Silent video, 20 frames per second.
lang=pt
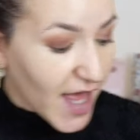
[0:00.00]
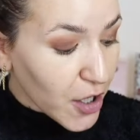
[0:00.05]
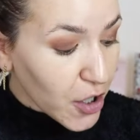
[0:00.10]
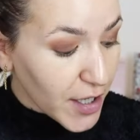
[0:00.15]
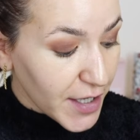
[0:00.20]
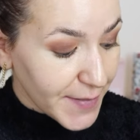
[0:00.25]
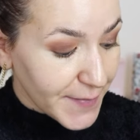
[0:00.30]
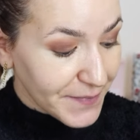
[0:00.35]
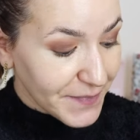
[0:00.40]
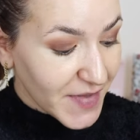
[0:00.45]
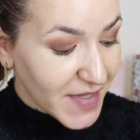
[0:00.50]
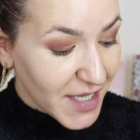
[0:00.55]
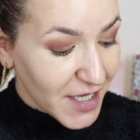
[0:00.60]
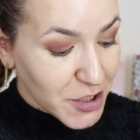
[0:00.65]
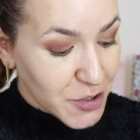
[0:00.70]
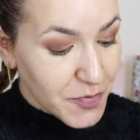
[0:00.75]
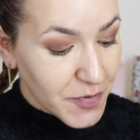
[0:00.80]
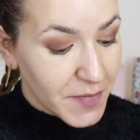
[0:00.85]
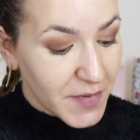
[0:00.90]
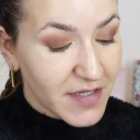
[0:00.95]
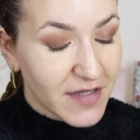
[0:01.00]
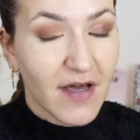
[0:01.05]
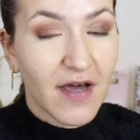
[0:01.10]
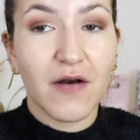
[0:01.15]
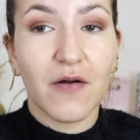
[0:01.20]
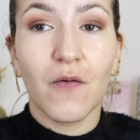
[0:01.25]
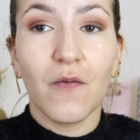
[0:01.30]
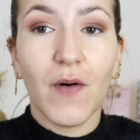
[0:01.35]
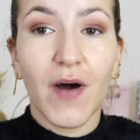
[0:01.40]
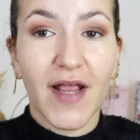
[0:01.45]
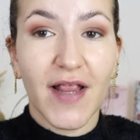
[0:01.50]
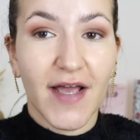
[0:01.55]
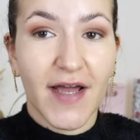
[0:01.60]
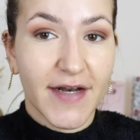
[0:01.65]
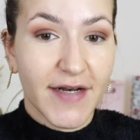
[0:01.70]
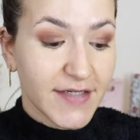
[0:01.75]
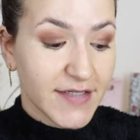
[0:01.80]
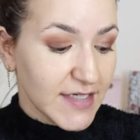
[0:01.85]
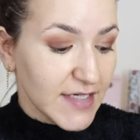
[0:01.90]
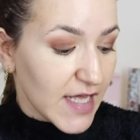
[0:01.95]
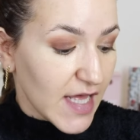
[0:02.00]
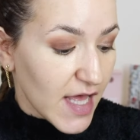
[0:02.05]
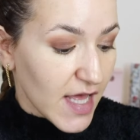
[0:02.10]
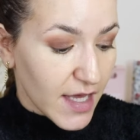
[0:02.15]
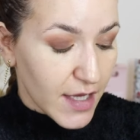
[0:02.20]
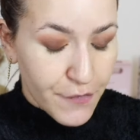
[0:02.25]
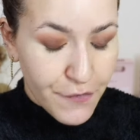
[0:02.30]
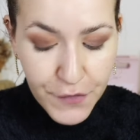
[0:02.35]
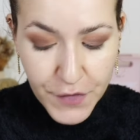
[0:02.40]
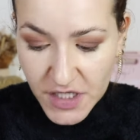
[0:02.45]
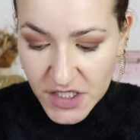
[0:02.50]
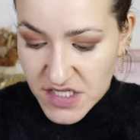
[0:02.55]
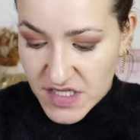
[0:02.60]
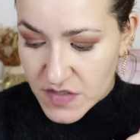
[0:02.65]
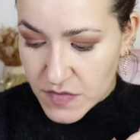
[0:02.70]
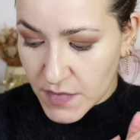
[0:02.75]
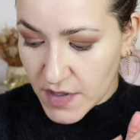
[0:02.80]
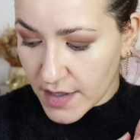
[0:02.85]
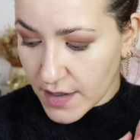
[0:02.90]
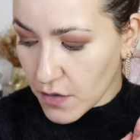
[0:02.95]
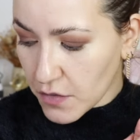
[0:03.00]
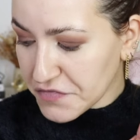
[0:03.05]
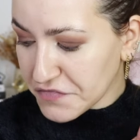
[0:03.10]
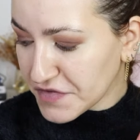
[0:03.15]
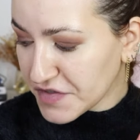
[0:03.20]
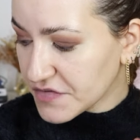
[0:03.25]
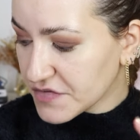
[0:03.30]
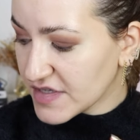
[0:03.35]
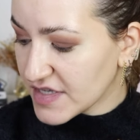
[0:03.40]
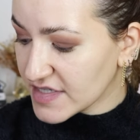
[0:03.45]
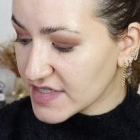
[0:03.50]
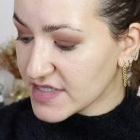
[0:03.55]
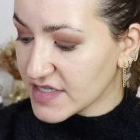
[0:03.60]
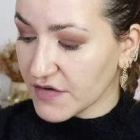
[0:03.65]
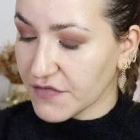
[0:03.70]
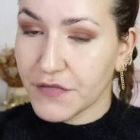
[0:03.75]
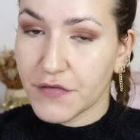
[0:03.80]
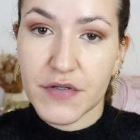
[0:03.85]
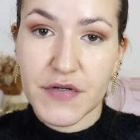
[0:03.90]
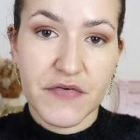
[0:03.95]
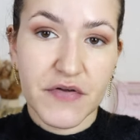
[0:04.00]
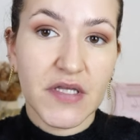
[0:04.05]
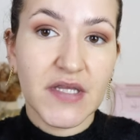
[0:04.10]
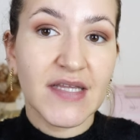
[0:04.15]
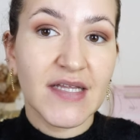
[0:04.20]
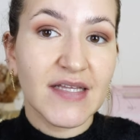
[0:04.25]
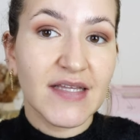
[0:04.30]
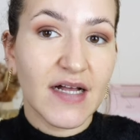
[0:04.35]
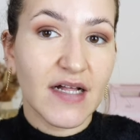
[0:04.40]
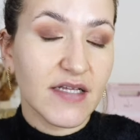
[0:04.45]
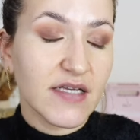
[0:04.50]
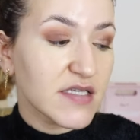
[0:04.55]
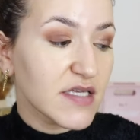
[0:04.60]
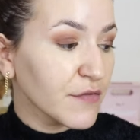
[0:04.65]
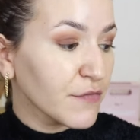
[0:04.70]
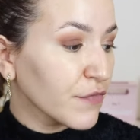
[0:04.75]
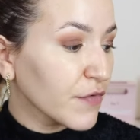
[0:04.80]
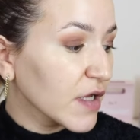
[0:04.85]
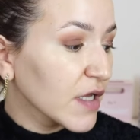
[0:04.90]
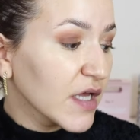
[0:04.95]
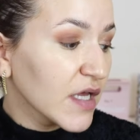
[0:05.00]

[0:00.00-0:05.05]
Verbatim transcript: Agora, que experimentar o eyeliner. Eh, eu fui esta semana ao evento da Sephora, o evento de Natal da Sephora,